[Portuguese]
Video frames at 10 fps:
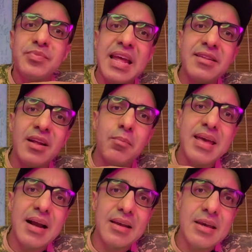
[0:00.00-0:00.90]
Tem
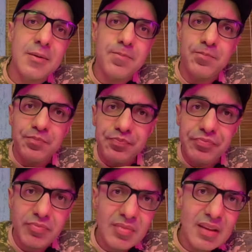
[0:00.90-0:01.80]
também aqui
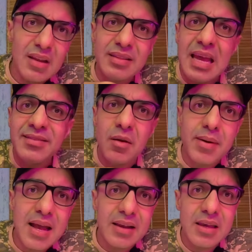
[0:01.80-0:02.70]
tem
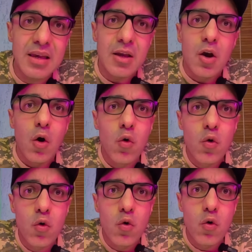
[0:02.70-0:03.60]
também aqui
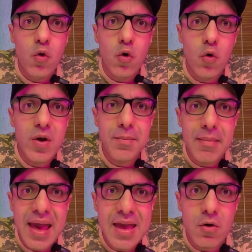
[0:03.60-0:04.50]
o, o
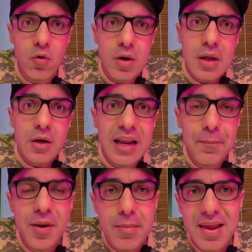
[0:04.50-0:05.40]
e-mail
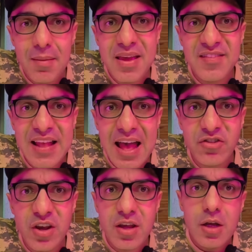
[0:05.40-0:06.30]
na primeira
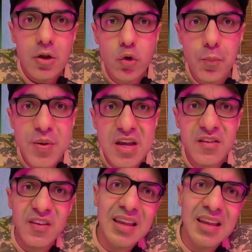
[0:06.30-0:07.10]
mensagem do Pix